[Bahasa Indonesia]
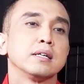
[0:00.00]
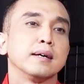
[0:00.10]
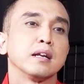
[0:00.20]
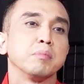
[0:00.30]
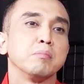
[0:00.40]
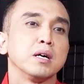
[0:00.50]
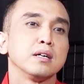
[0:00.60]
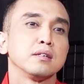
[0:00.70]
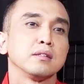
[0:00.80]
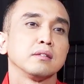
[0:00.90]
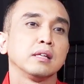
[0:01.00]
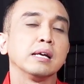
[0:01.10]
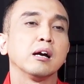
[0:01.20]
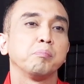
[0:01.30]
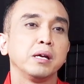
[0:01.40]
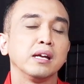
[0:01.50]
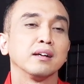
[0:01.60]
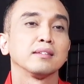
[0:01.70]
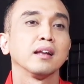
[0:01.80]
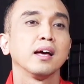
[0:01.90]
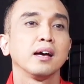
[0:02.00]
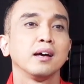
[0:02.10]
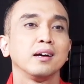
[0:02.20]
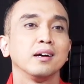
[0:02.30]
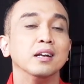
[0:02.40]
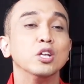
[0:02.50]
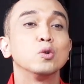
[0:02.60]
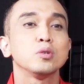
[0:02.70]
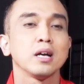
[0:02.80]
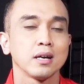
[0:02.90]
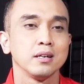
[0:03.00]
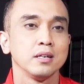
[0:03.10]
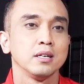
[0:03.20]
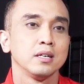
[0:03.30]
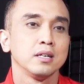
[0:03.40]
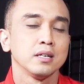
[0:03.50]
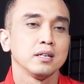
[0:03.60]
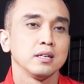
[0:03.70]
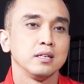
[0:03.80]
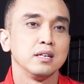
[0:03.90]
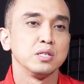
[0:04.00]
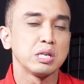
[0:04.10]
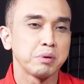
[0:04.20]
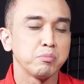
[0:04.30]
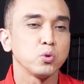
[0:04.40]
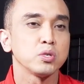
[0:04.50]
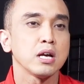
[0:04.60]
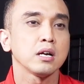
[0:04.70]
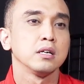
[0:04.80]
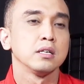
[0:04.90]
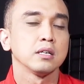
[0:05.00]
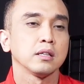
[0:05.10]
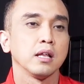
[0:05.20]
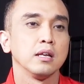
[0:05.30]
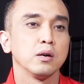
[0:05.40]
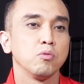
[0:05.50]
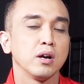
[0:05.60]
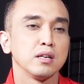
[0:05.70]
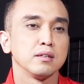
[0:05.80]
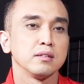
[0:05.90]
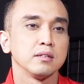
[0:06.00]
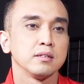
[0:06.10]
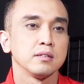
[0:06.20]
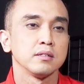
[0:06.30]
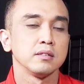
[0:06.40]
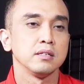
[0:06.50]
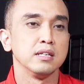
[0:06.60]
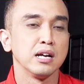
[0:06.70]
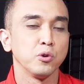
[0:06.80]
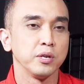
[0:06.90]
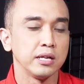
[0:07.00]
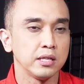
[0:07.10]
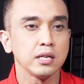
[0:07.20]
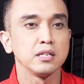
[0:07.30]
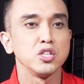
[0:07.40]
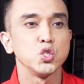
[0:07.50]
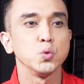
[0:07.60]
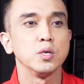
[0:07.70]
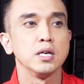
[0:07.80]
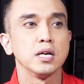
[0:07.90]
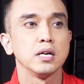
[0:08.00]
karena memang TKP yang telah dirusak. Dan siapa yang merusak telah dilakukan sidang kode etik dan juga